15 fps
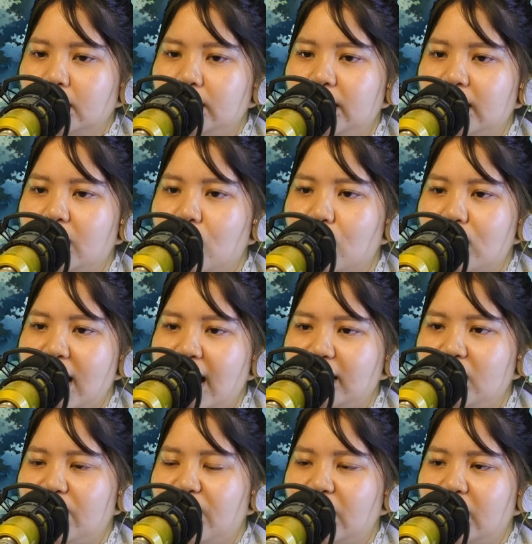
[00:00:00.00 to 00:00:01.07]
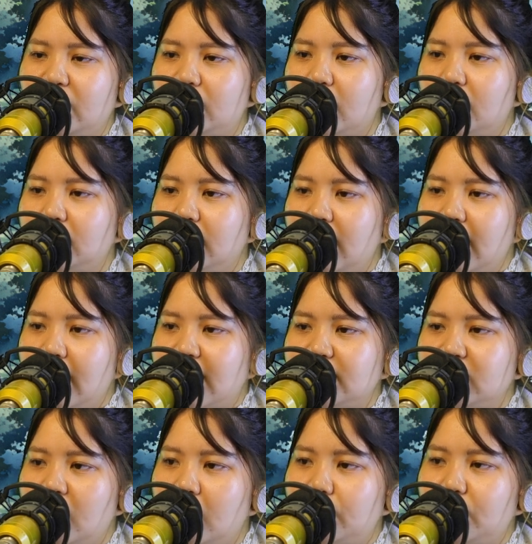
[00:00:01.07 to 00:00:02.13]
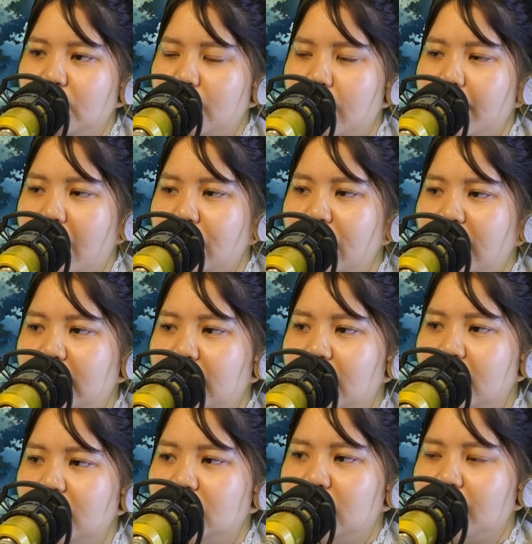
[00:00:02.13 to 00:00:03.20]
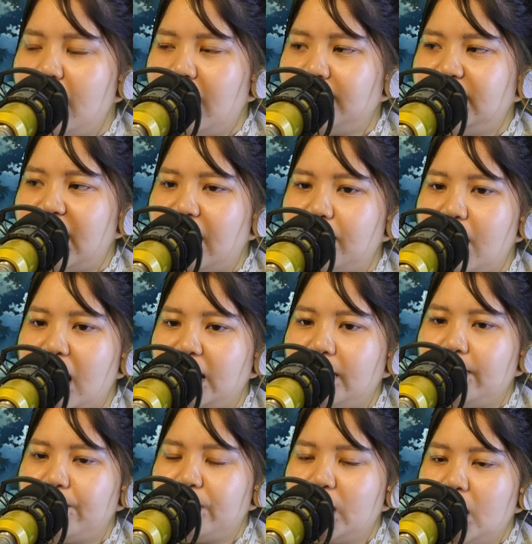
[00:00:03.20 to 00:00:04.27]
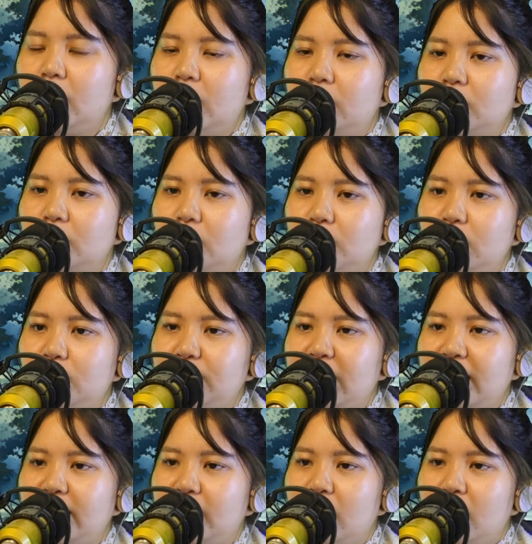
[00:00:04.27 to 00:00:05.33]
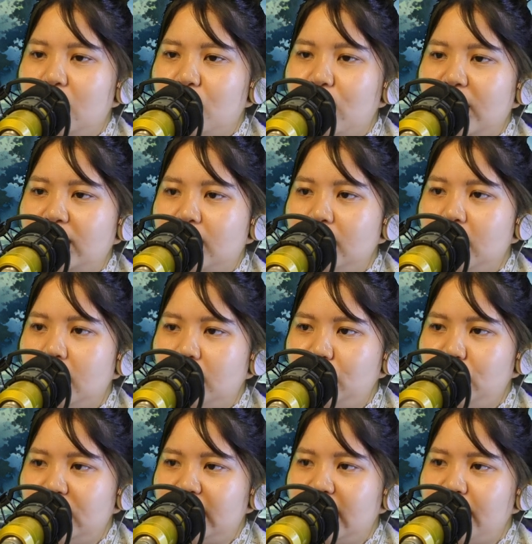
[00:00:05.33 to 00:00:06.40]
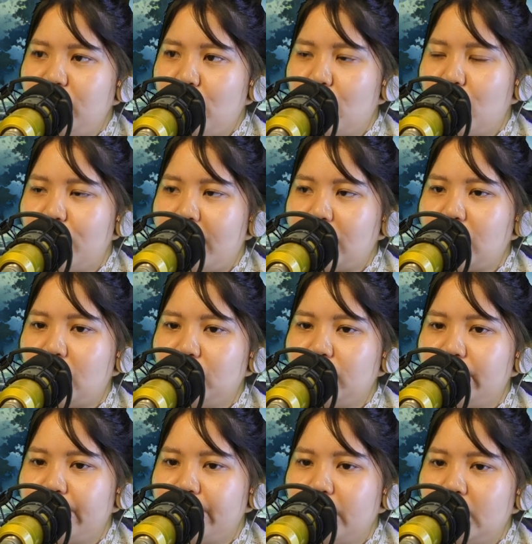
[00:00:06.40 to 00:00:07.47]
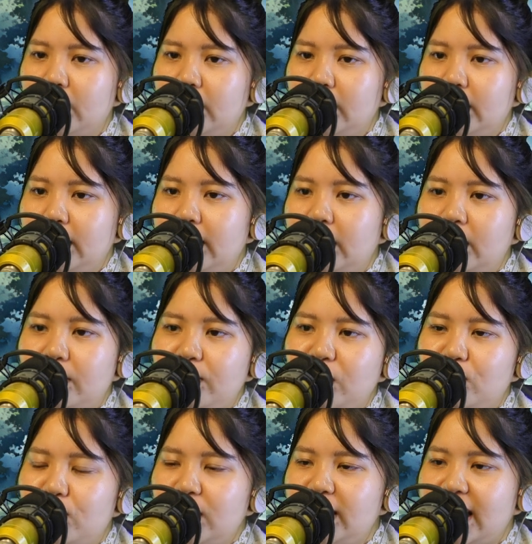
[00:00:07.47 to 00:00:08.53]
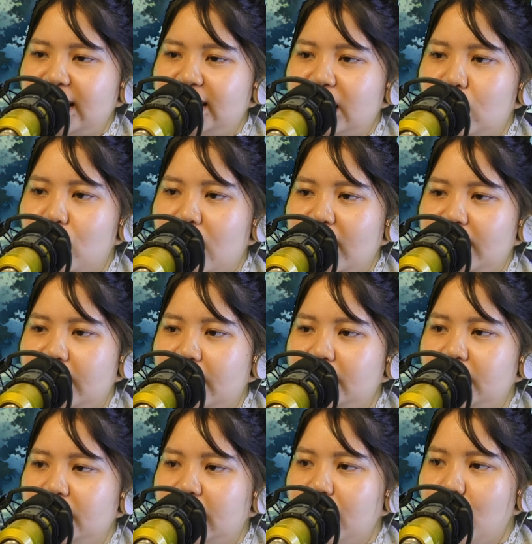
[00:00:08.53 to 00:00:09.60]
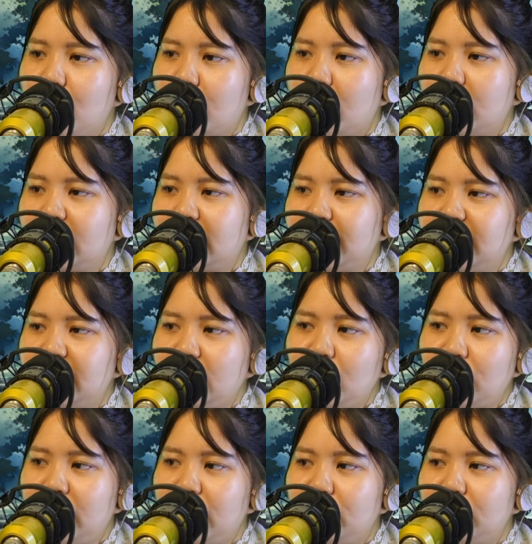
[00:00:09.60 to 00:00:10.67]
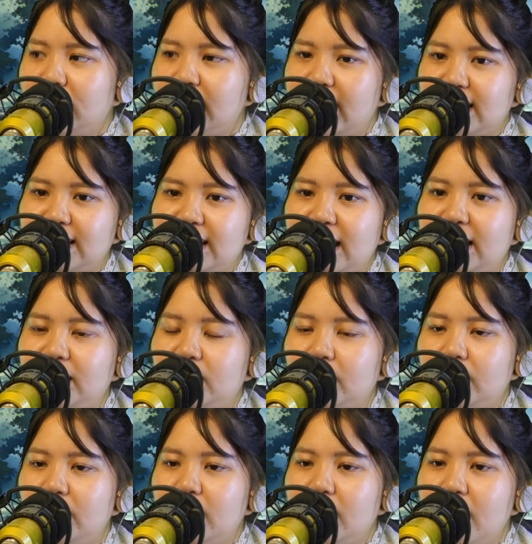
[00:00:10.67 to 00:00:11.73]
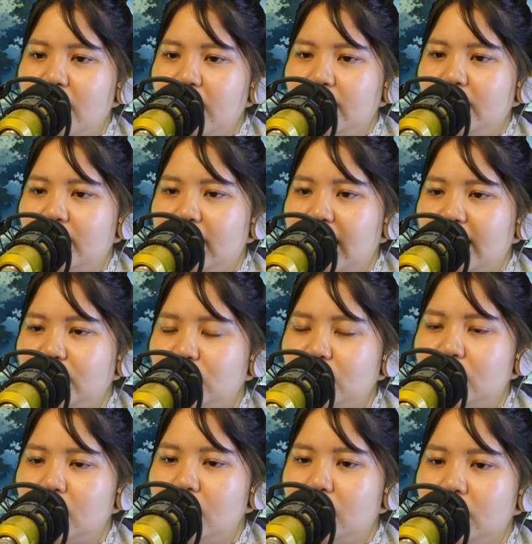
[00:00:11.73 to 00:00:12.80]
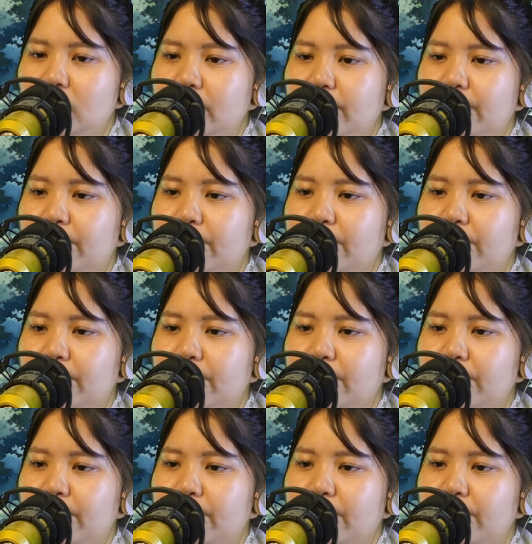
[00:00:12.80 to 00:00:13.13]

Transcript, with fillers: Chỉ cần có đại nhân vật hiện thân, hắn sẽ lập tức bẩm báo lên, sớm làm ra ăn bài. Đúng lúc này, ngoài cửa lớn truyền đến một hồi bạo động. Yến Kim Diệu bước nhanh ra ngoài, chỉ thấy một con kim sĩ lôi điêu từ đằng xa đi tới, dừng lại trước cửa lớn.